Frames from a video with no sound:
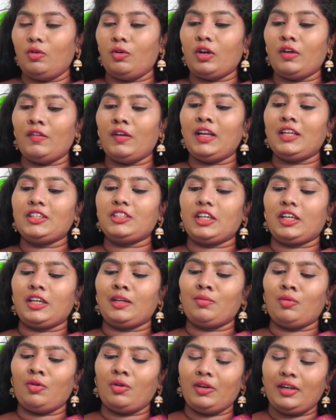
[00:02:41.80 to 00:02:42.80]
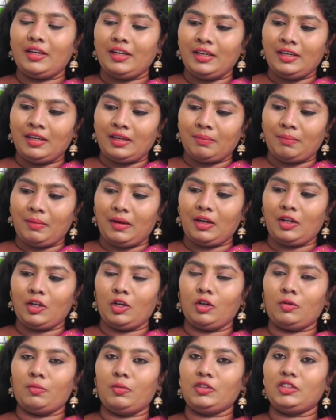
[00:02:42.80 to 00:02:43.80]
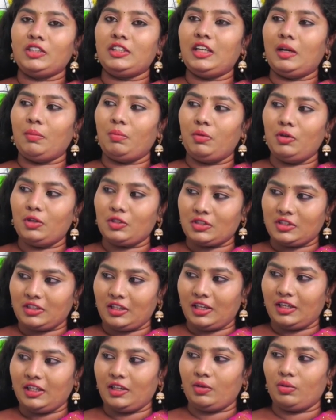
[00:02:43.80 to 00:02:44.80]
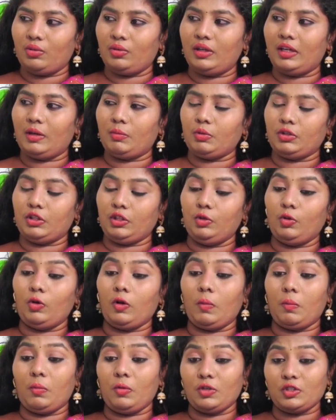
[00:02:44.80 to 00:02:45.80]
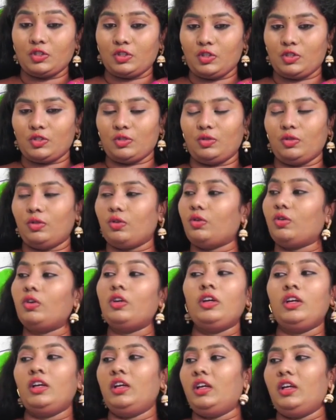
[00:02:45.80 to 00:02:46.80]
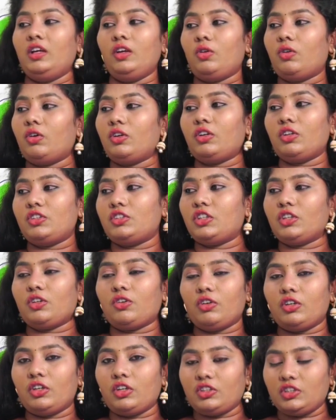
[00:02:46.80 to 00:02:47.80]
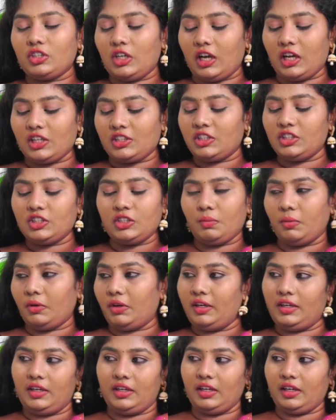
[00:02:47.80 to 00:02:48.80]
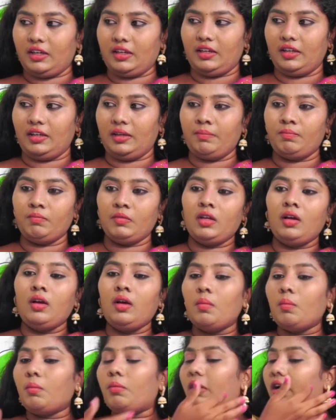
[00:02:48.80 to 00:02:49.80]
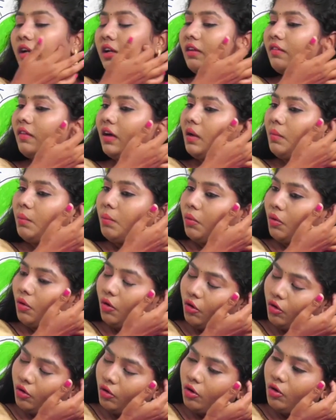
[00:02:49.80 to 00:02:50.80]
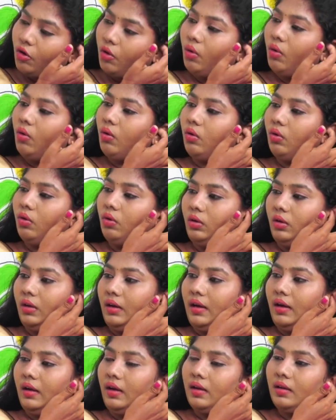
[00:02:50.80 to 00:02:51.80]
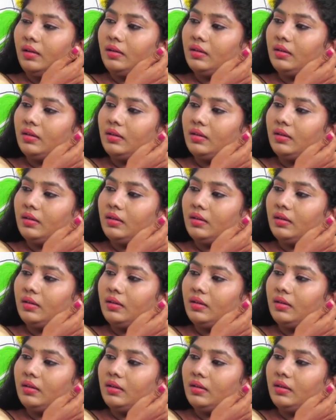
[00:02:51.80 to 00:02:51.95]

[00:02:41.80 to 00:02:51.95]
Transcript: ఒకవేళ జగన్మోహన్ రెడ్డి గారు పార్టీలోకి పోతే డబ్బులు వస్తాయనో లేకపోతే ఇంకొక పోస్ట్ వస్తుందనో ఇంకోటి వచ్చి ఇంకోటి వచ్చి ఆశించి పోయి ఉంటారండి పోయిన వాళ్ళు పోకోకోకుండా